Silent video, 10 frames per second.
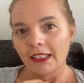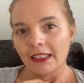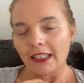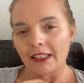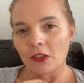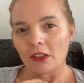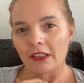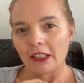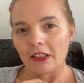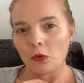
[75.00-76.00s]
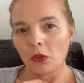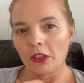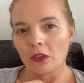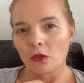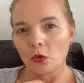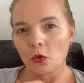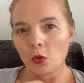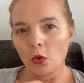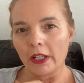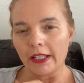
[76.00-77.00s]
dass der Sucht zu
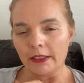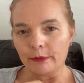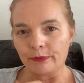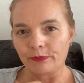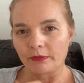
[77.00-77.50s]
suchen,